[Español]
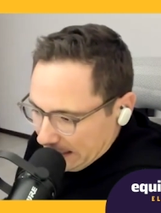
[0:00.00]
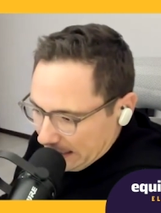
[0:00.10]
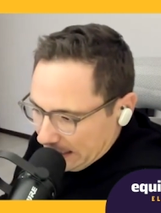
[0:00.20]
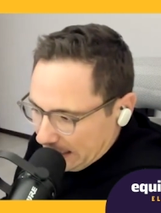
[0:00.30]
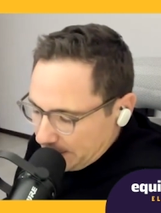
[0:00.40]

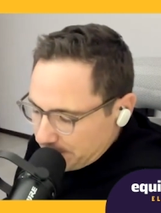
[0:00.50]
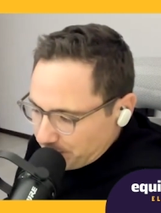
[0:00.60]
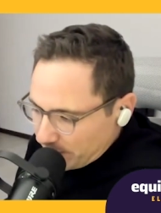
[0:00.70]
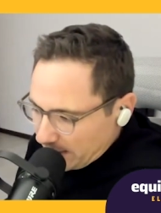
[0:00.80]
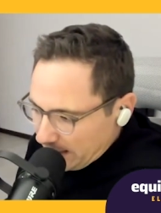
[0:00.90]
y
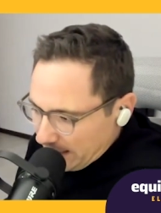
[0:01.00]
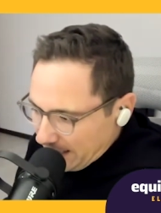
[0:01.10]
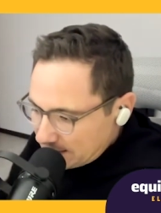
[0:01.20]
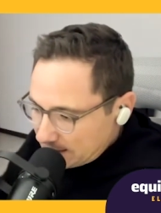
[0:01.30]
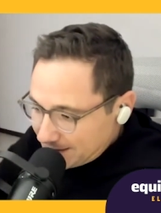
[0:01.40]
eh,
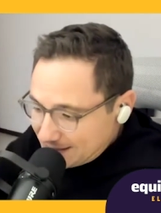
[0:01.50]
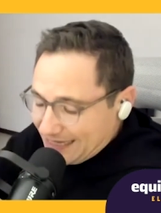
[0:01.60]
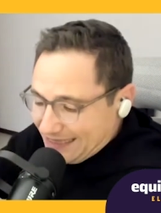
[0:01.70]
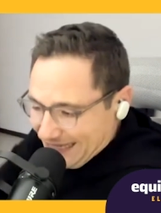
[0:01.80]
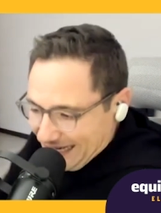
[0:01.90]
ella estaba
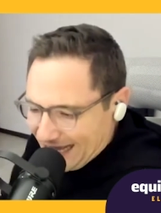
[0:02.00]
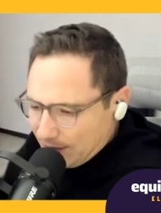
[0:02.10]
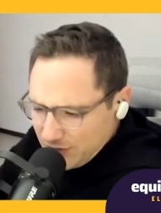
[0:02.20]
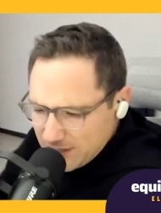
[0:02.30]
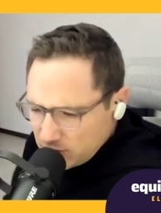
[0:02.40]

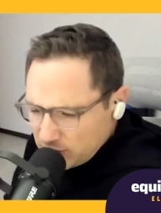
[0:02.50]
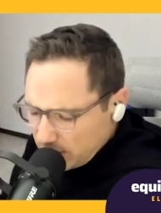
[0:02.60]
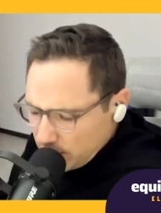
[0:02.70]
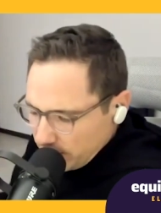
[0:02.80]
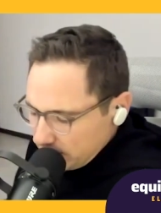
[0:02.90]
sarteneando, ya no
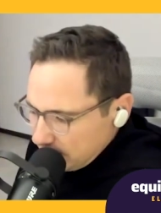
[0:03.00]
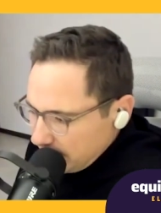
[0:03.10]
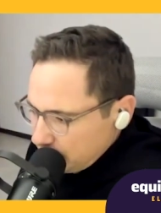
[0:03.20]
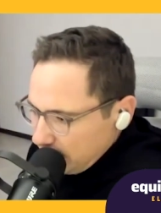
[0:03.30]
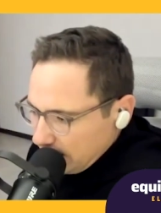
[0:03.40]
recuerdo que estaba
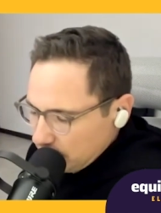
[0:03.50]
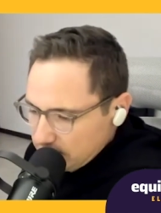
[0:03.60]
cocinando,